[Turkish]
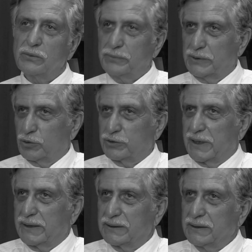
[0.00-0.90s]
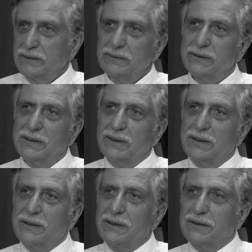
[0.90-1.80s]
bir otelde
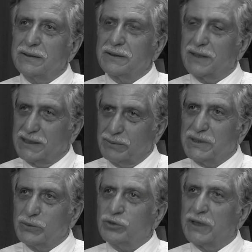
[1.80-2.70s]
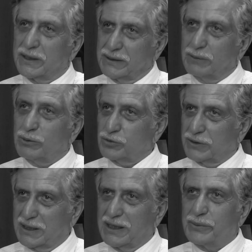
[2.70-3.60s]
e, kendim de bularak ama
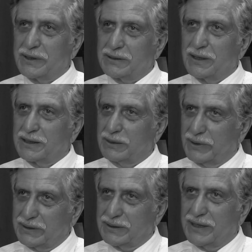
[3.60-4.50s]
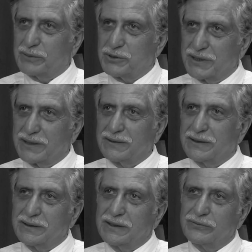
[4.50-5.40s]
mutlaka beni takip ettiler bir
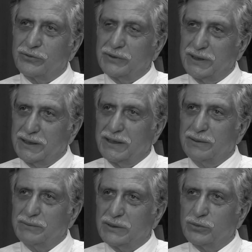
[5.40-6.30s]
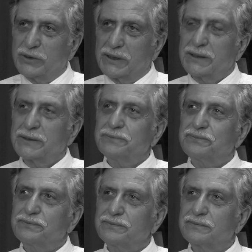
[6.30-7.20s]
şekilde telefonda kendim de bularak
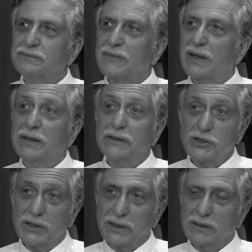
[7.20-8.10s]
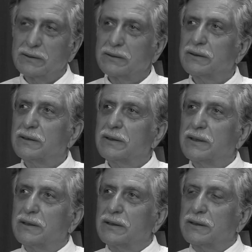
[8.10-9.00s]
anlaşarak
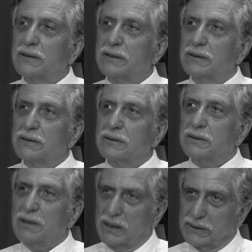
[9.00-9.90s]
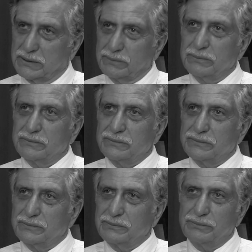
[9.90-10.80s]
e, kaldım
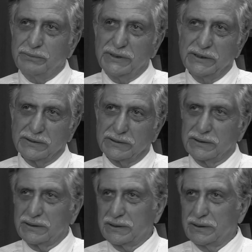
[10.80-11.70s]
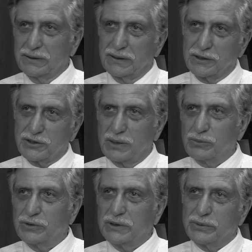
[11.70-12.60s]
bir iki akşam
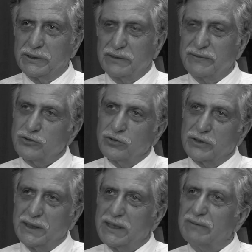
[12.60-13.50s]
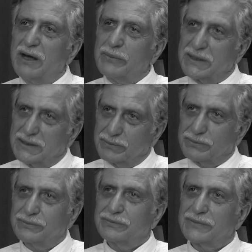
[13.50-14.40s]
olabilir ve sonra devam ettim
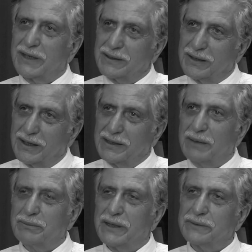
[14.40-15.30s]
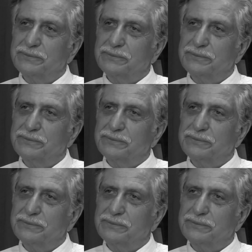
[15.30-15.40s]
yani ailemle